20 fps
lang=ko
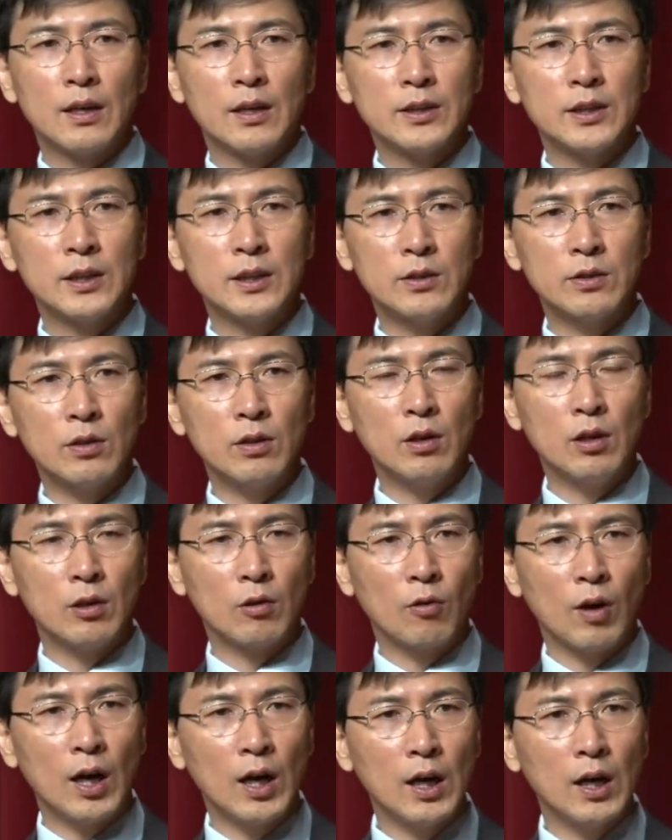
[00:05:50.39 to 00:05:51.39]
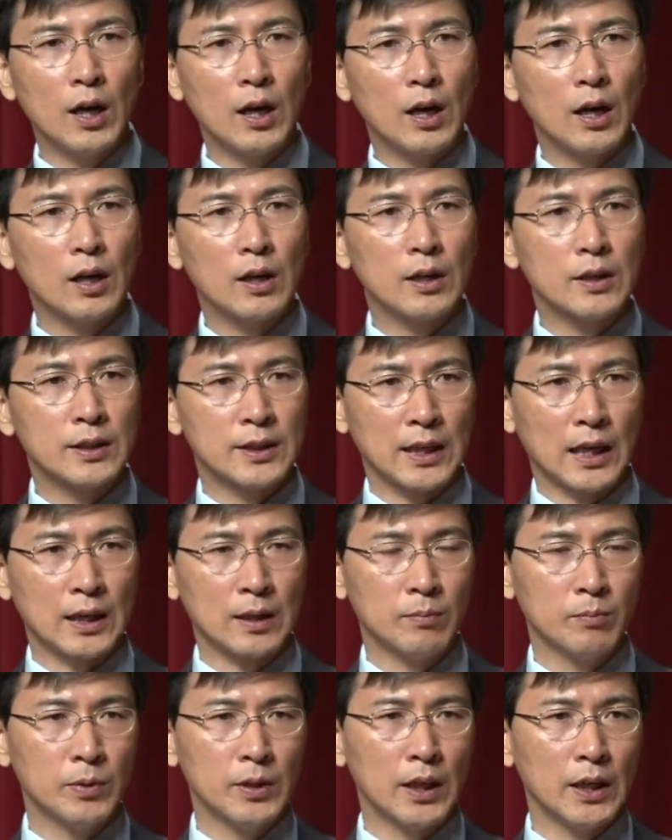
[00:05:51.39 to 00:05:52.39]
시설과
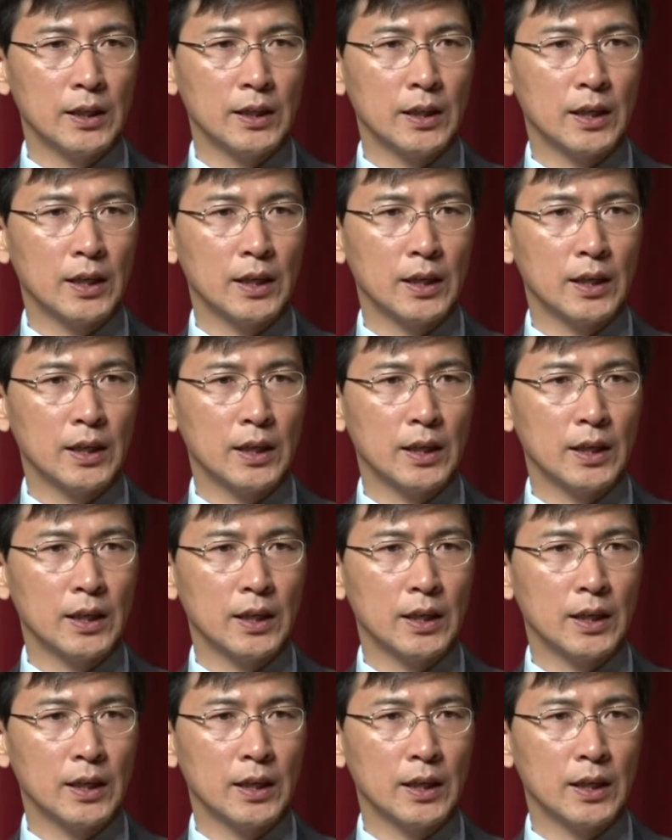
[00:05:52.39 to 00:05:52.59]
장비에